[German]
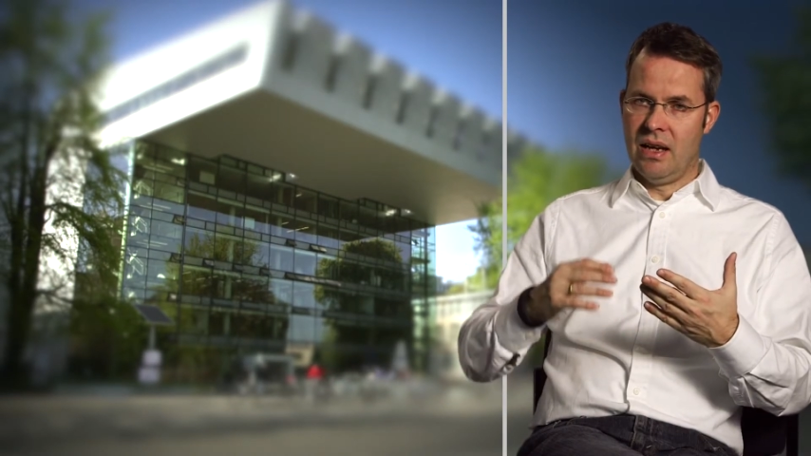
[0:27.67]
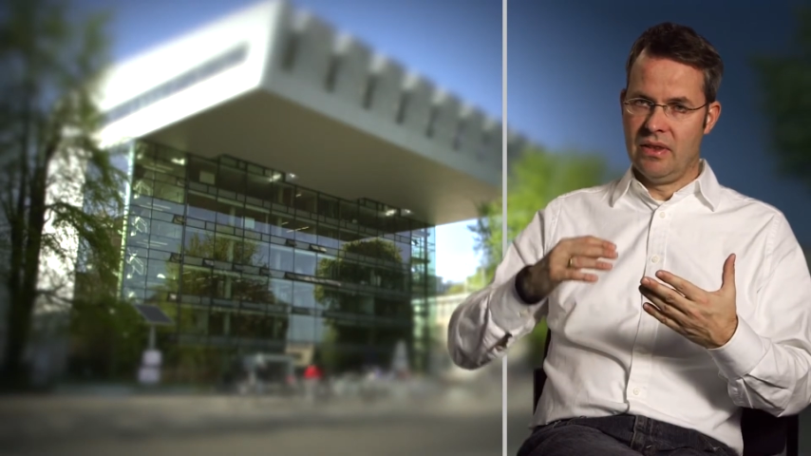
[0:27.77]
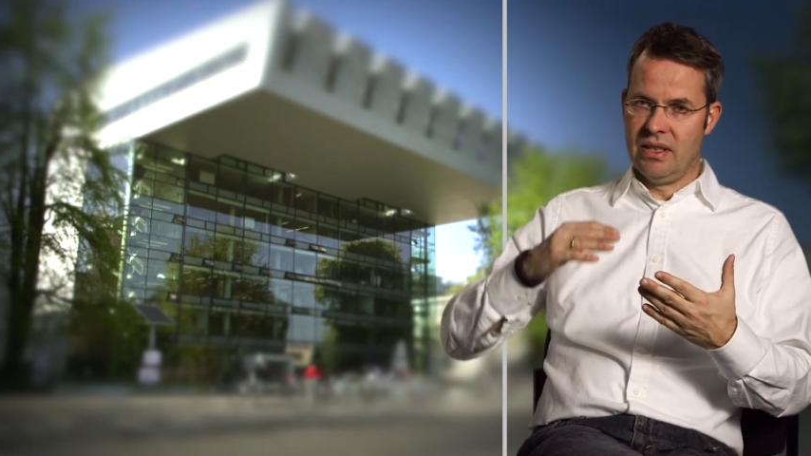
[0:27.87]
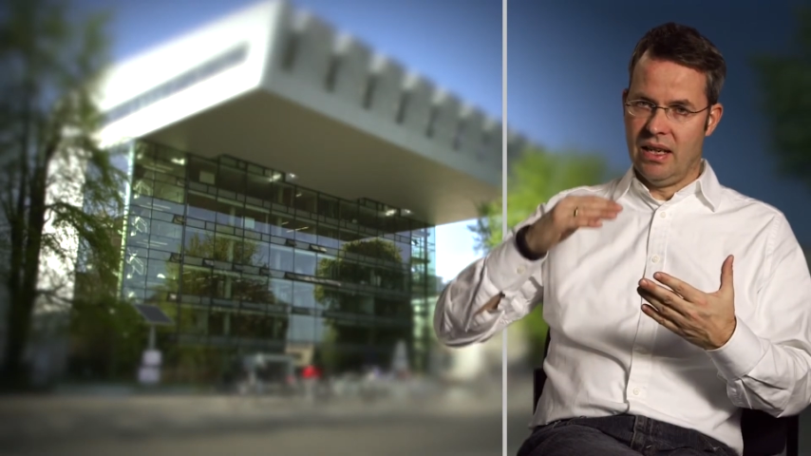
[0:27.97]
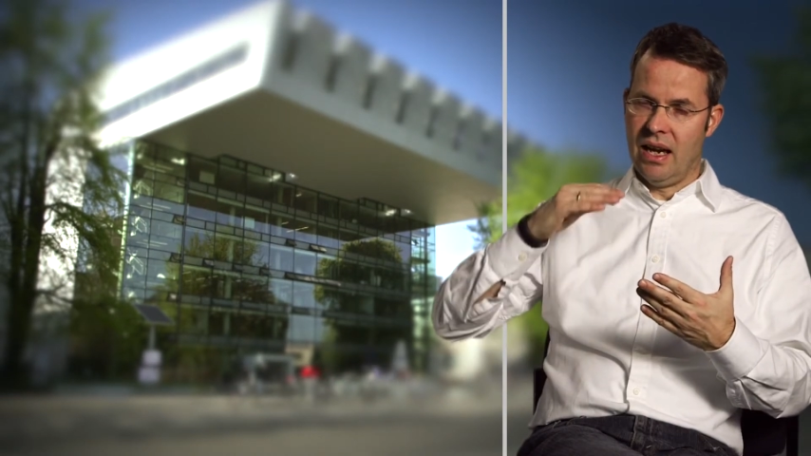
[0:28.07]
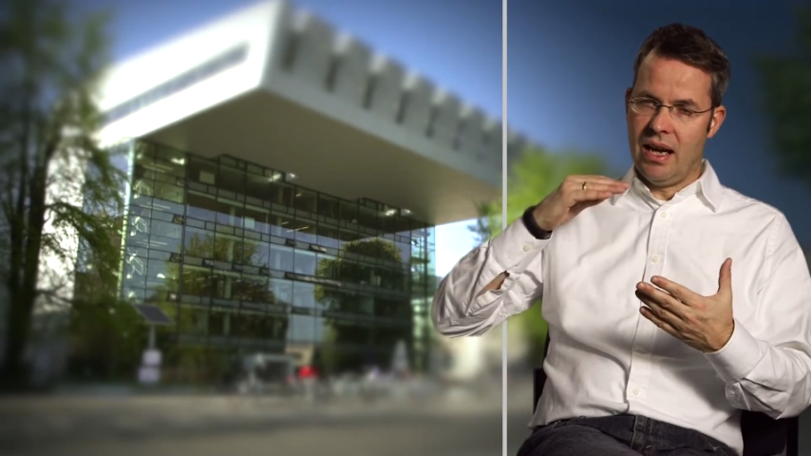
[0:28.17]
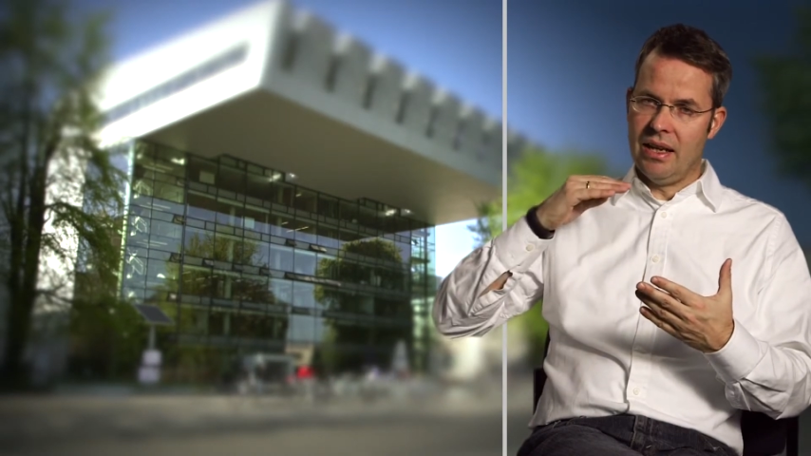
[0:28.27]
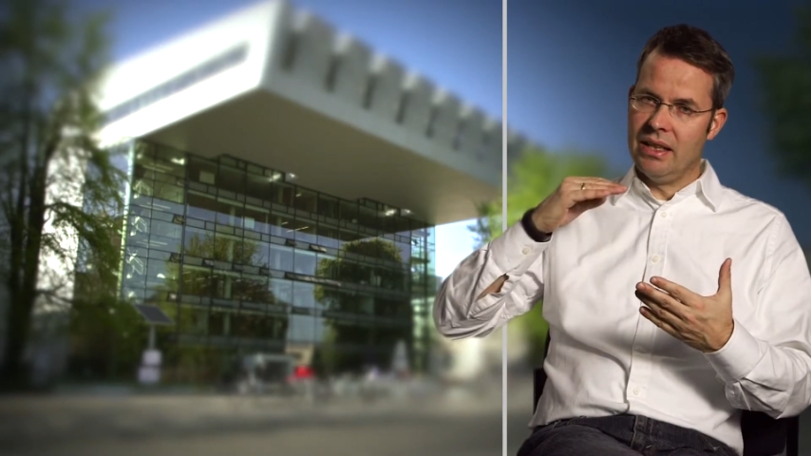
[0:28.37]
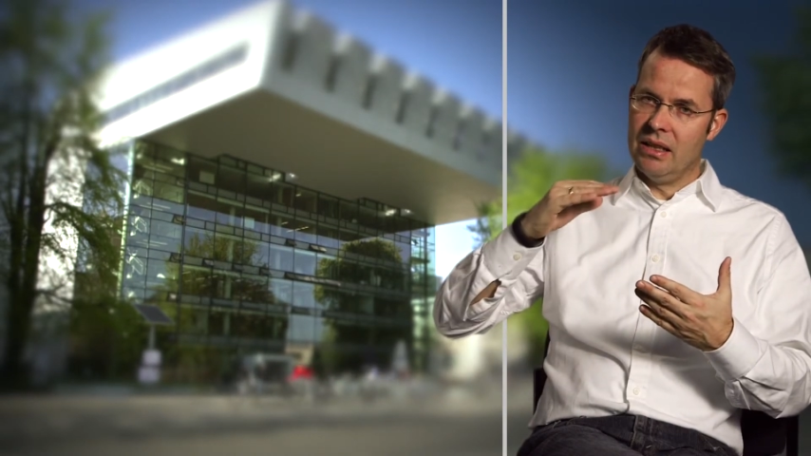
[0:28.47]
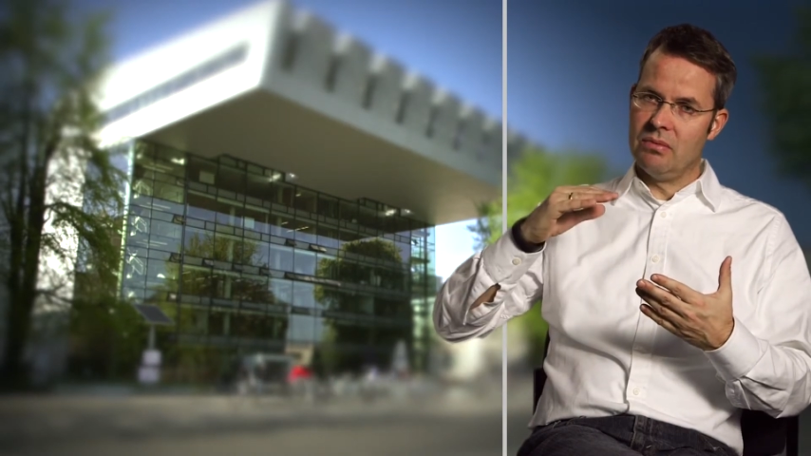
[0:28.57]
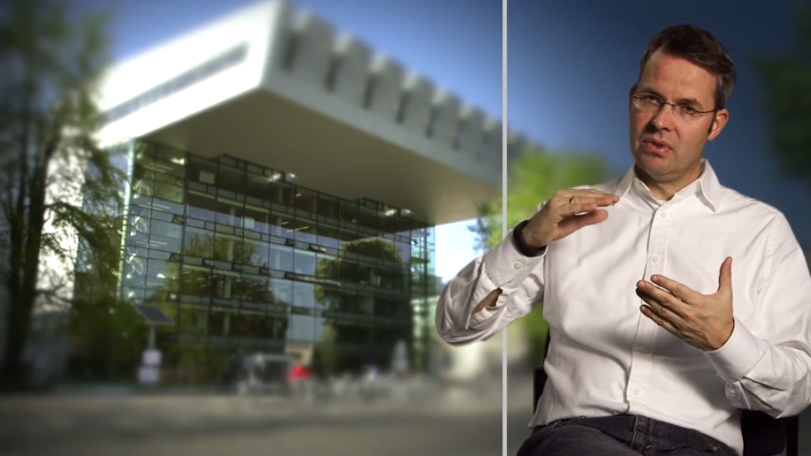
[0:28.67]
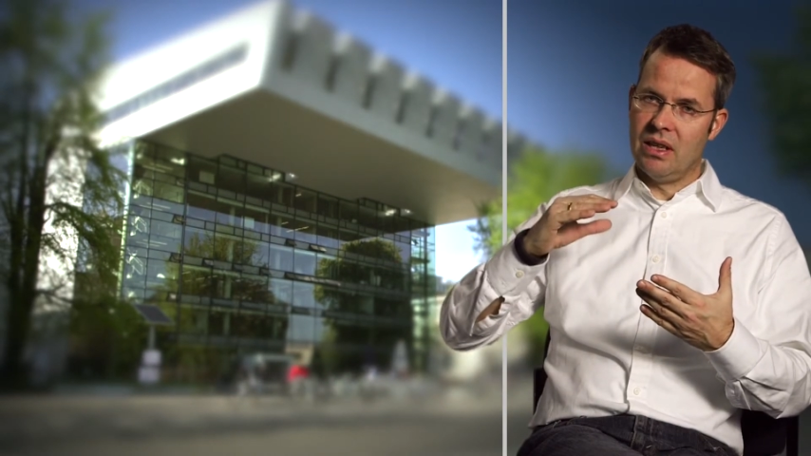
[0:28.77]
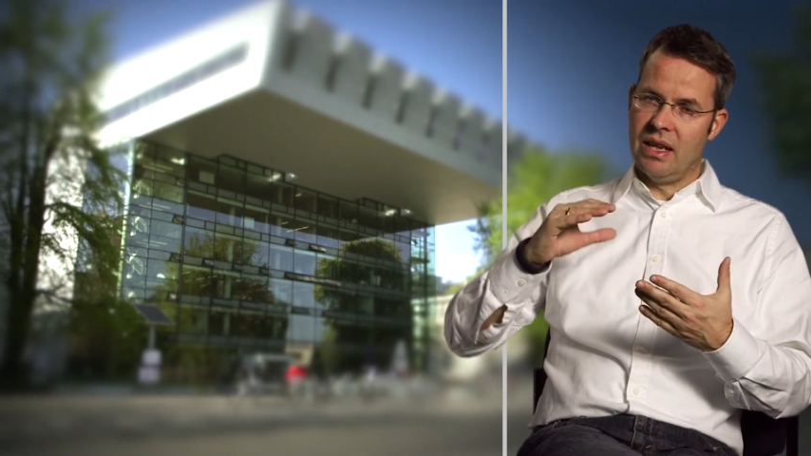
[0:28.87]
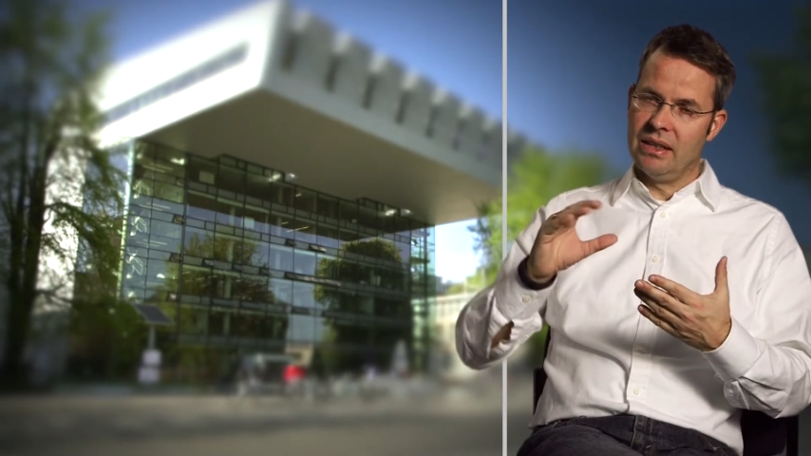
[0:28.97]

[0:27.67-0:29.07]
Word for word: RWTH-Ebene